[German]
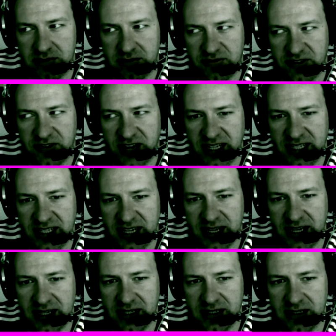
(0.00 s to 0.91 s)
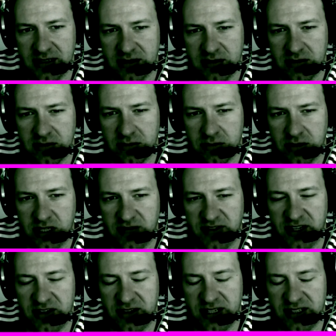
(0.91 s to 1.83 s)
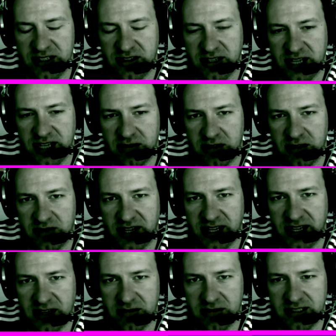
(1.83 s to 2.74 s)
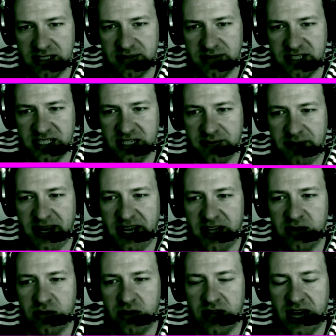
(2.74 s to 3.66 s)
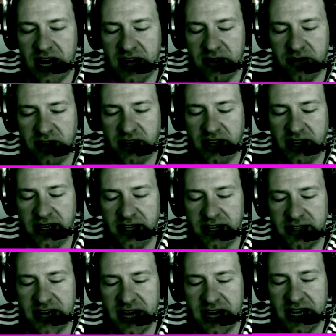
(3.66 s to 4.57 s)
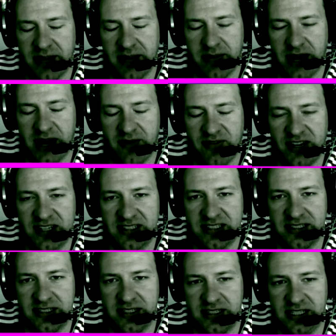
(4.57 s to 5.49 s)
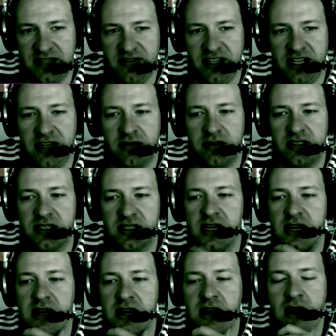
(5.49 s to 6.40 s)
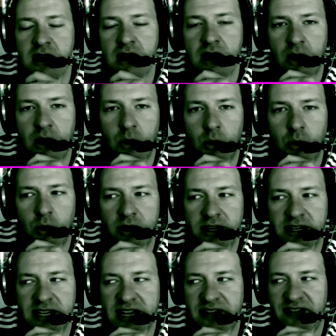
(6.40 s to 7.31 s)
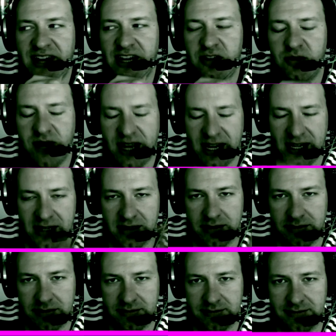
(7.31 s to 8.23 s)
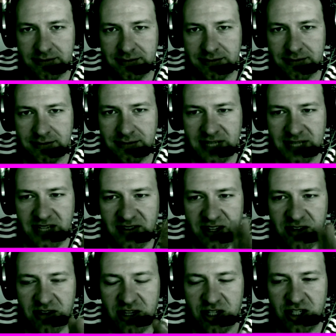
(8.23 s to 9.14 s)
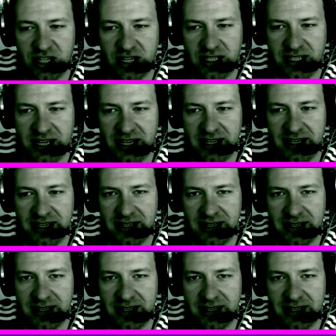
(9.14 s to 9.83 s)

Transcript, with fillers: Freitag und eventuell Sonntag oder Freitag und Samstag die Bayern hochlade und an den anderen Tagen immer abwechselnd die Videos. Und eventuell, eventuell starte ich einen